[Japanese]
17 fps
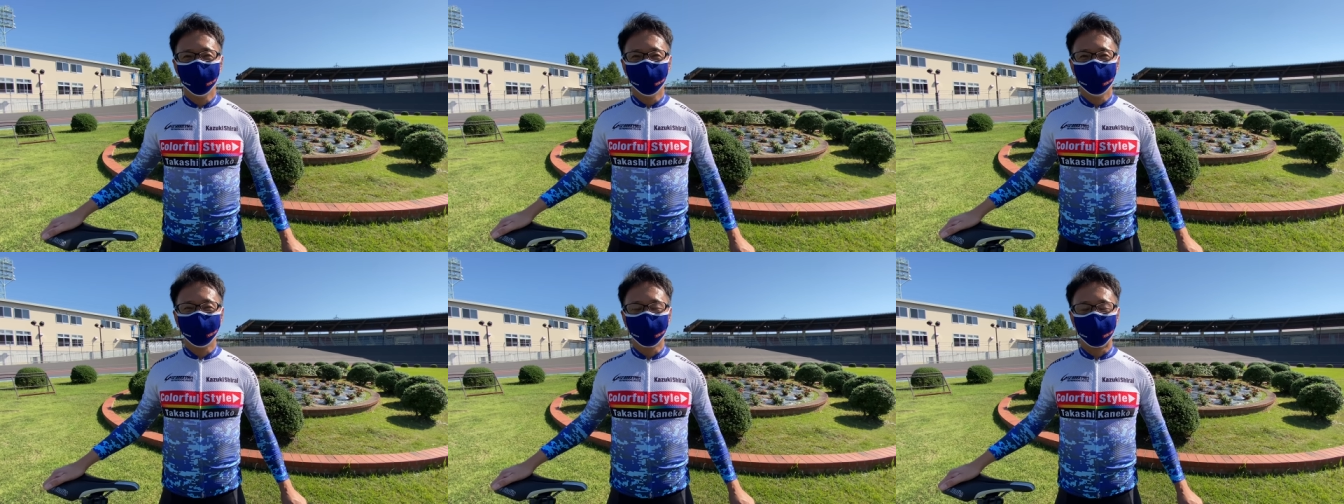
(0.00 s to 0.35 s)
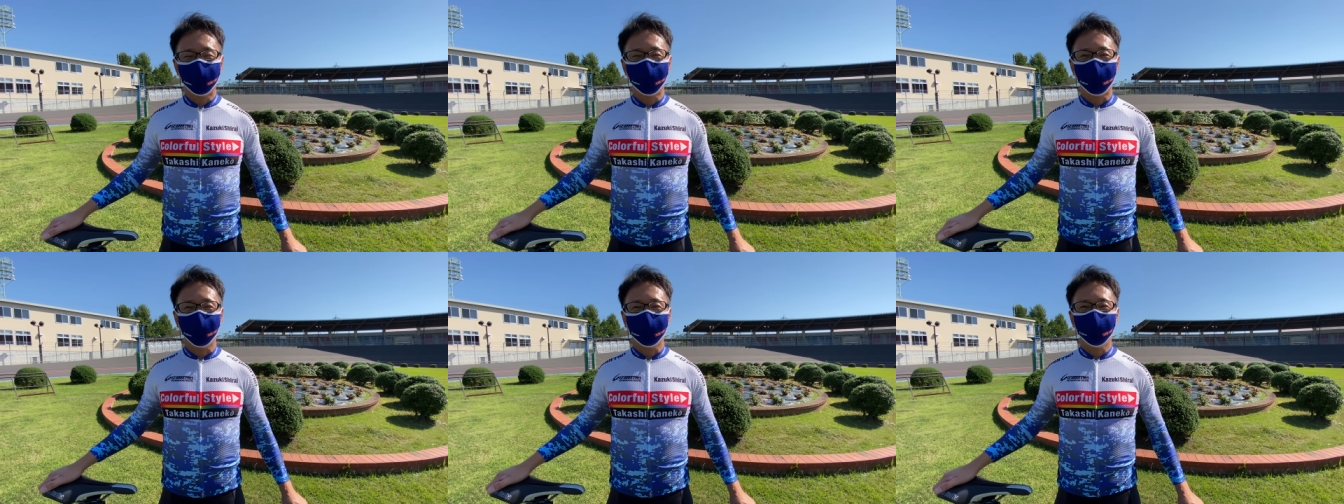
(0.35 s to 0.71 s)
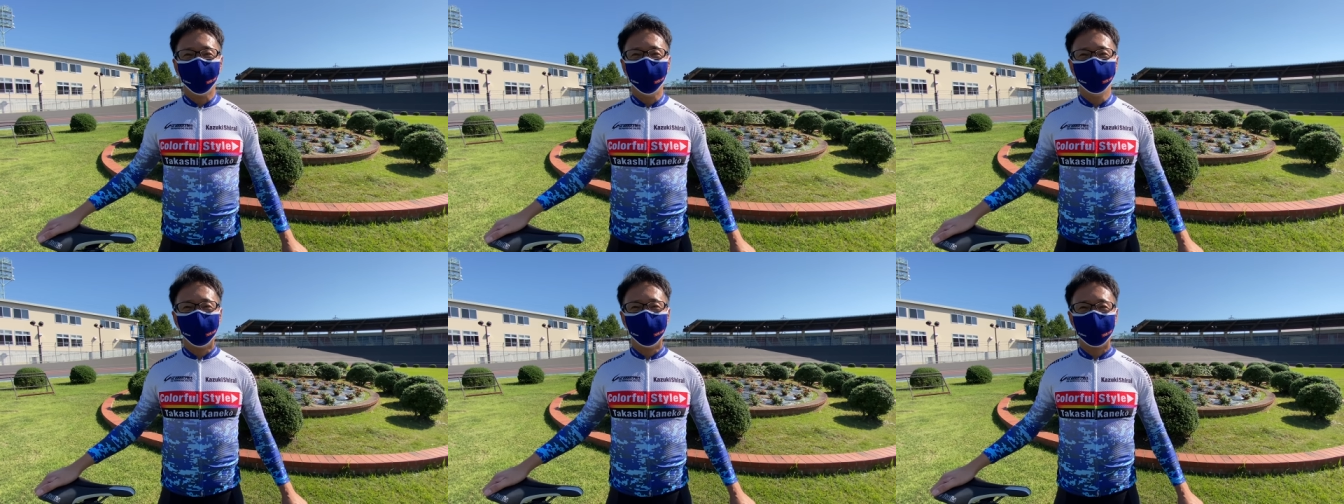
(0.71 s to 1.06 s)
それでは
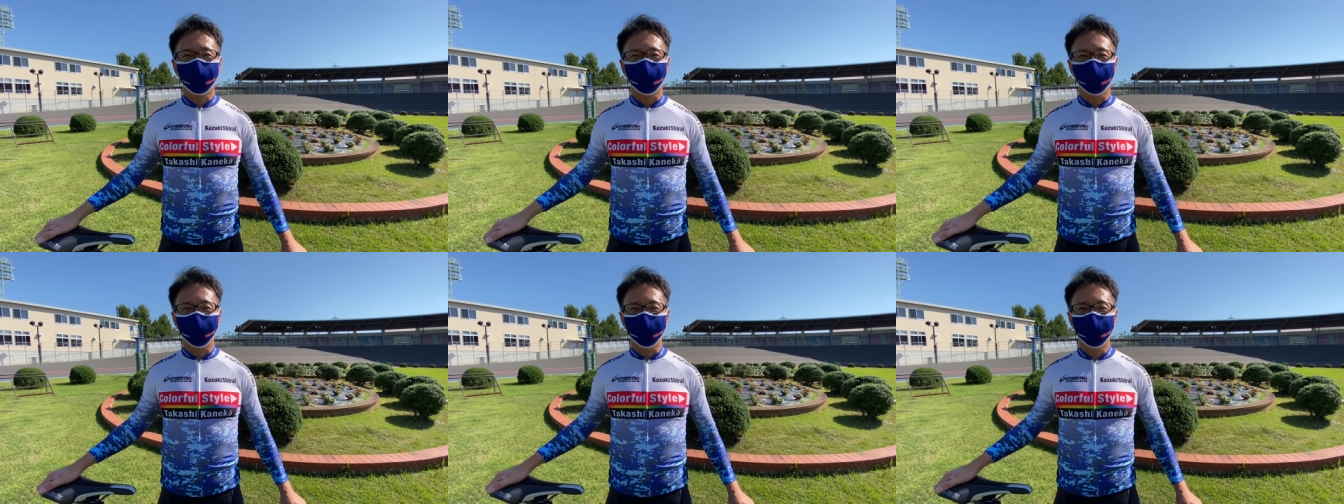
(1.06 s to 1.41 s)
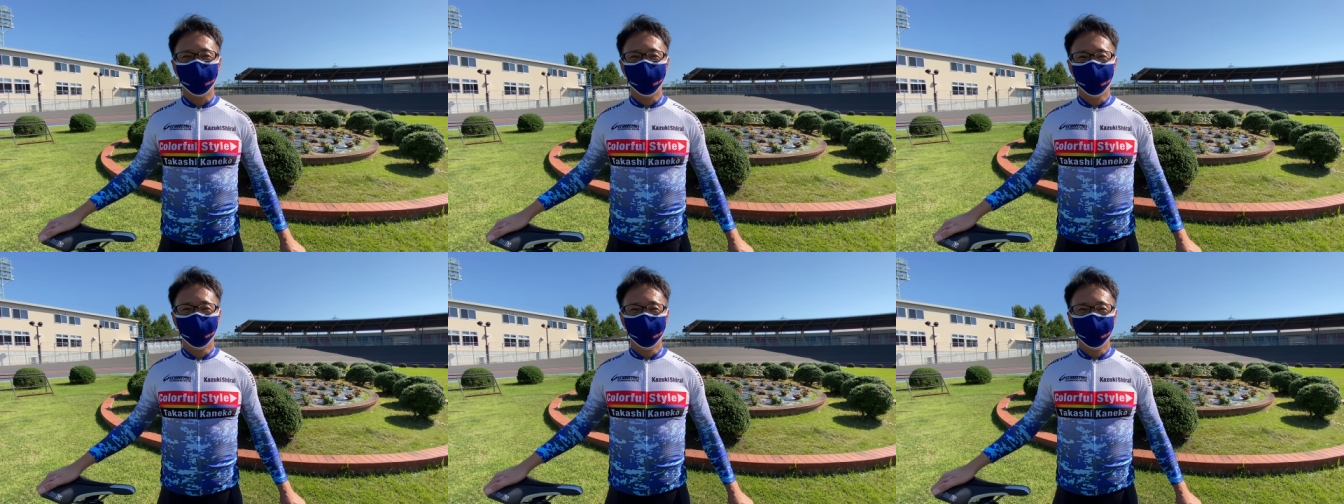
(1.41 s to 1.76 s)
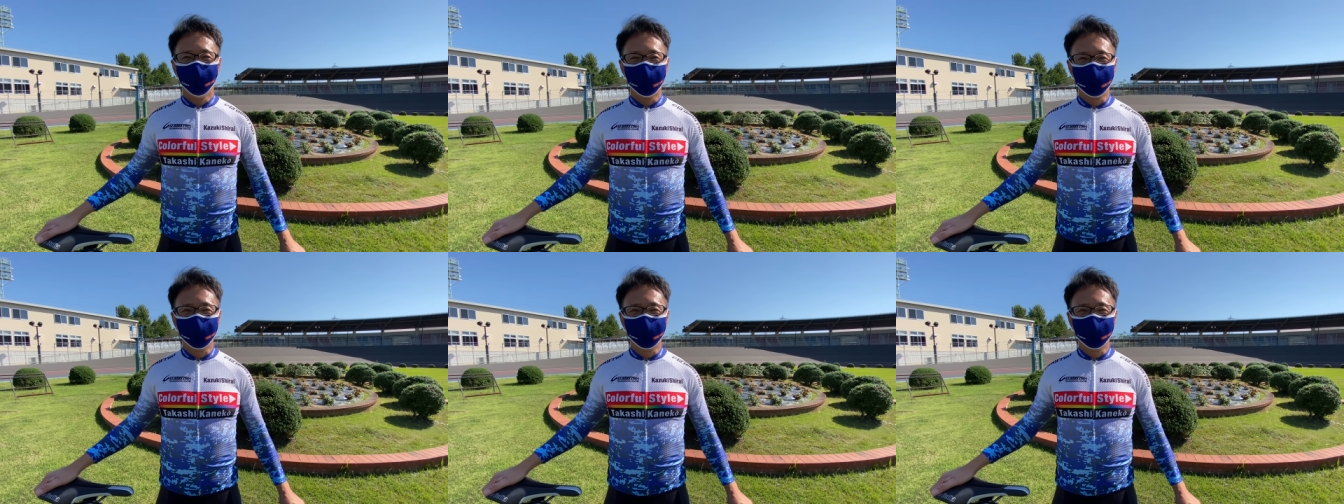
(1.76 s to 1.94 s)
インプレッションレッ